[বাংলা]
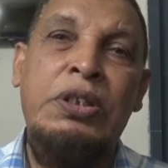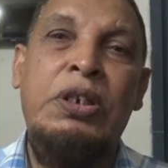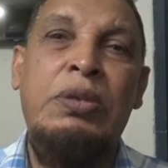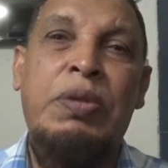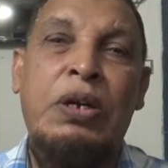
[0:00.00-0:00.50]

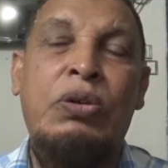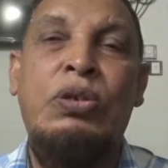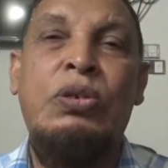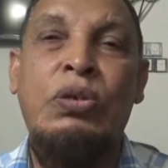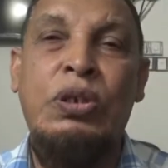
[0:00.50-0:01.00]
আমাদেরকে
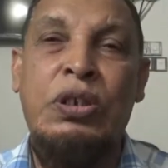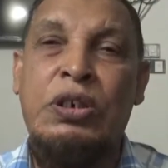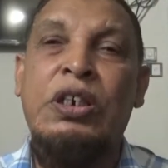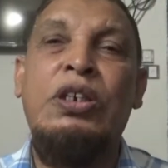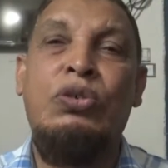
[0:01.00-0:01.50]
ভাগীরথী নদীতে
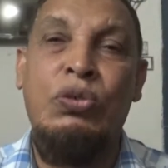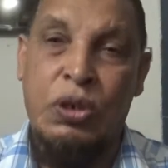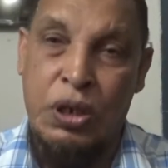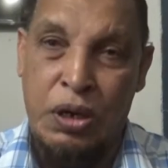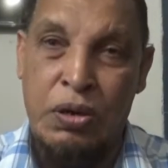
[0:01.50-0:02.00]
ট্রেনিং শুরু
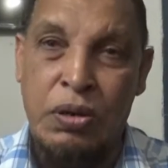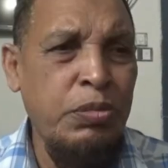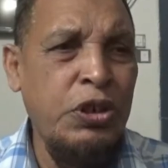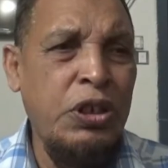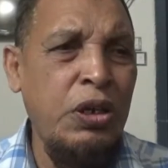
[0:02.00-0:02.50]
হয়ে গেল
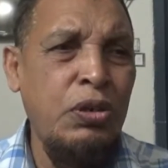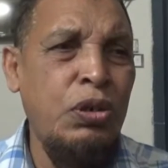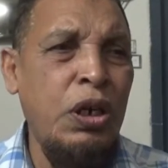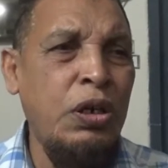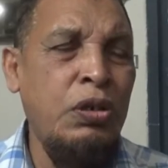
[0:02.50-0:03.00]
বিস্তারিত
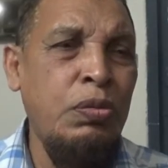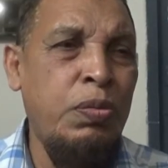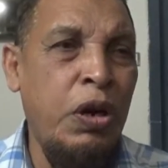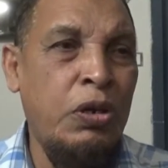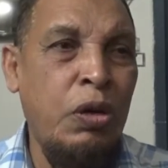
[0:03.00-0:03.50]
ট্রেনিং তো
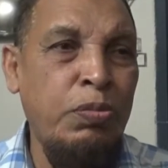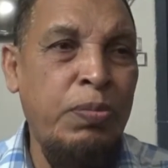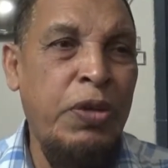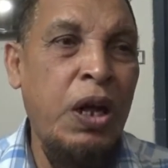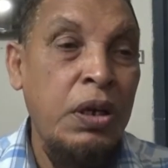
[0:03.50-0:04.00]
বলা
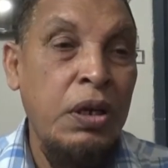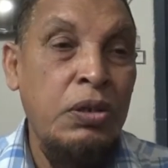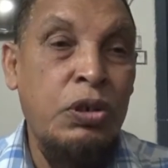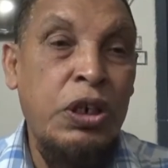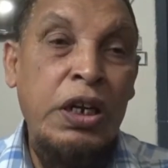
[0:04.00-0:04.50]
সম্ভব না
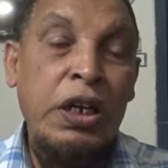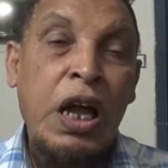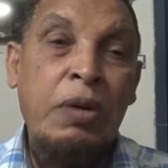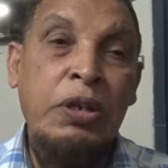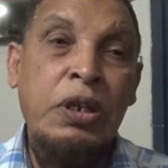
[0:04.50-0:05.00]
তো
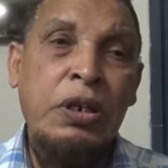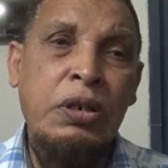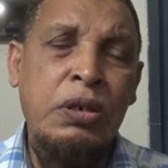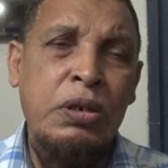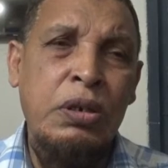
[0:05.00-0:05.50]
ট্রেনিংয়ে আমাদের
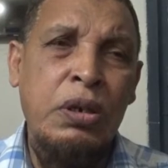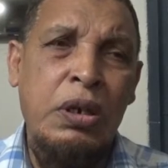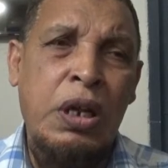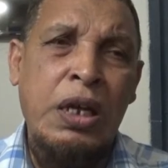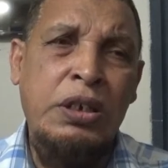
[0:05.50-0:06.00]

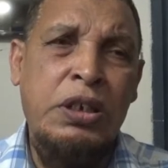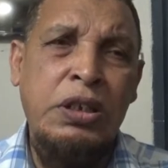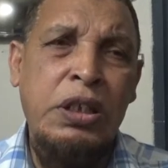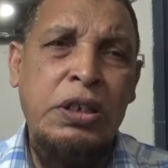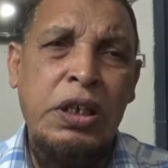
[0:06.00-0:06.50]

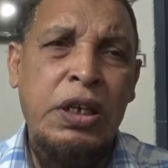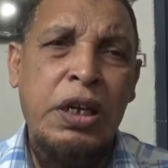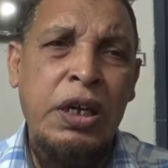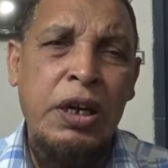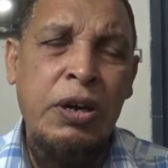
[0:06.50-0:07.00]
লাস্টের দিক দিয়ে
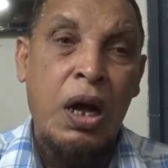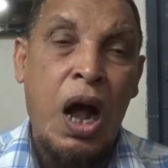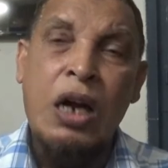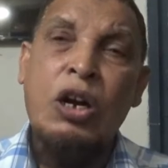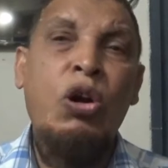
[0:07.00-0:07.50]

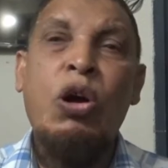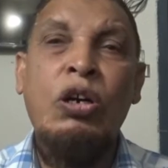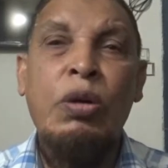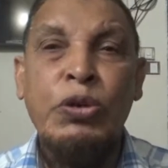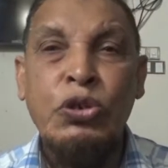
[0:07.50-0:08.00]
আঠারো
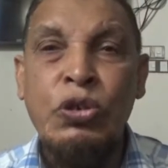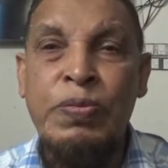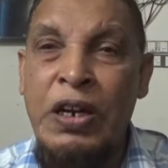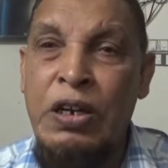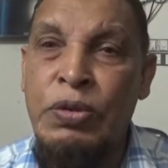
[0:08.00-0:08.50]
ঘন্টা পর্যন্ত
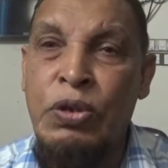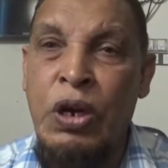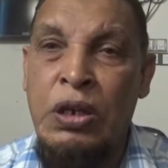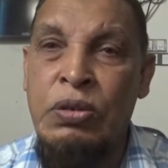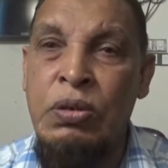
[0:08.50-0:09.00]
পানির ভিতরে
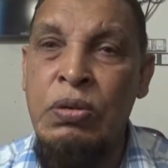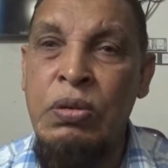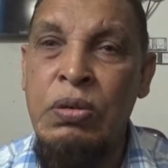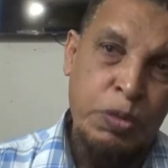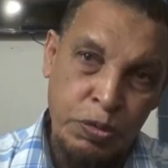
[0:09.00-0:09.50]
রাখত
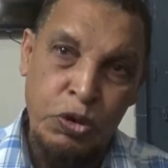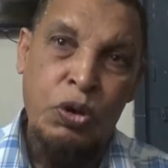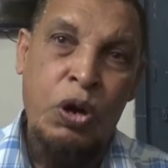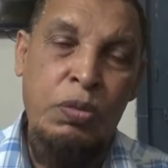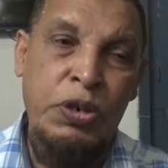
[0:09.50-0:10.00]
বিভিন্ন
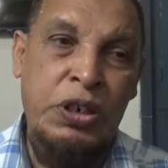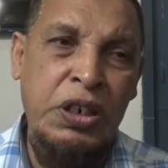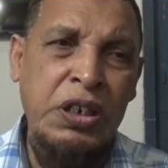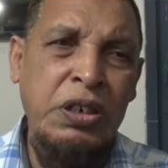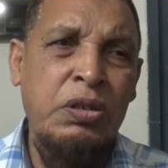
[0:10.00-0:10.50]
রকমের
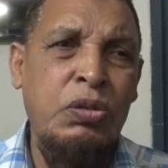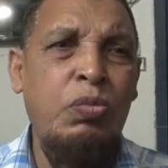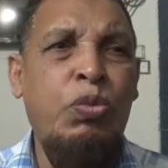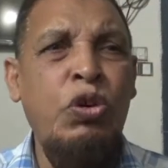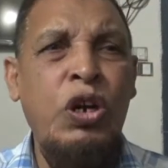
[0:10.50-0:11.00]
ট্রেনিং
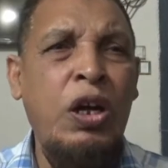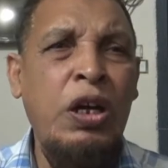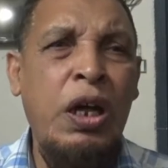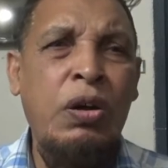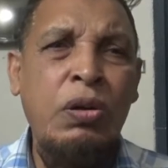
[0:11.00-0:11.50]
বন্যা
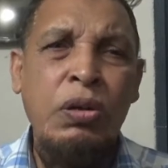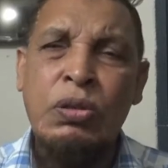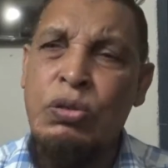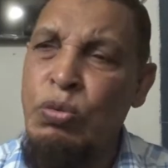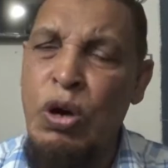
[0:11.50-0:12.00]
হয়ে গেল
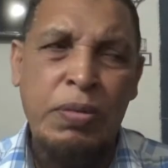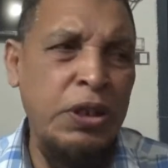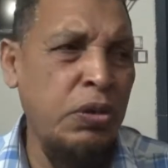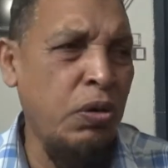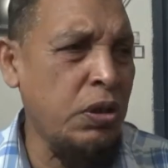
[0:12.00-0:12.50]
তবু
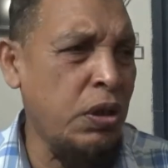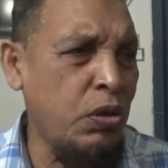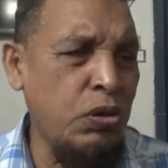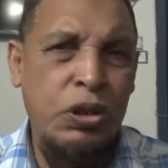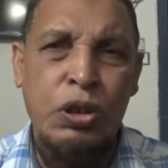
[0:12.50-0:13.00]
আমাদের ওখান থেকে
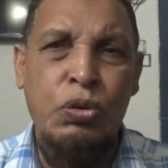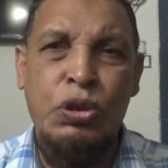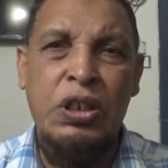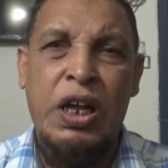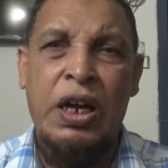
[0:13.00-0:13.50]
নদীর থেকে
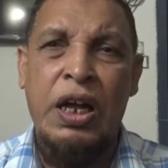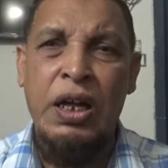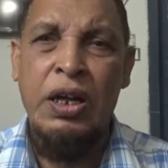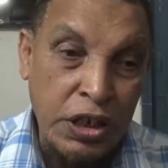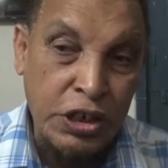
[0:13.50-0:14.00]
উঠতে দেয় না
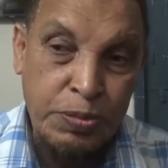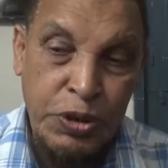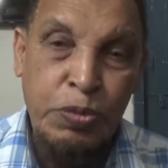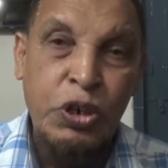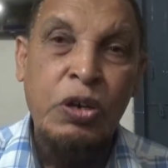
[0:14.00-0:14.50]

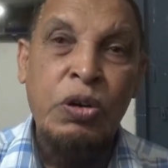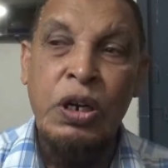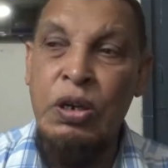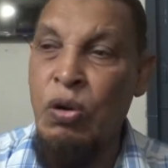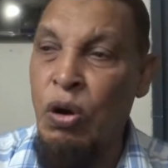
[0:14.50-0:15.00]
স্পিড বোর্ডে
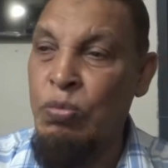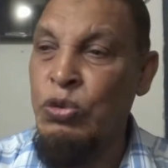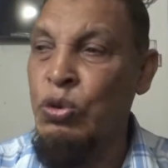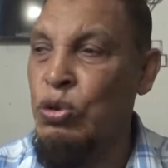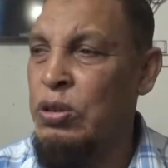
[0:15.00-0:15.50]
করে গরম
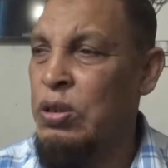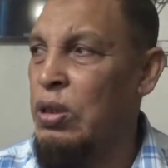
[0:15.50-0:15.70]
দুধ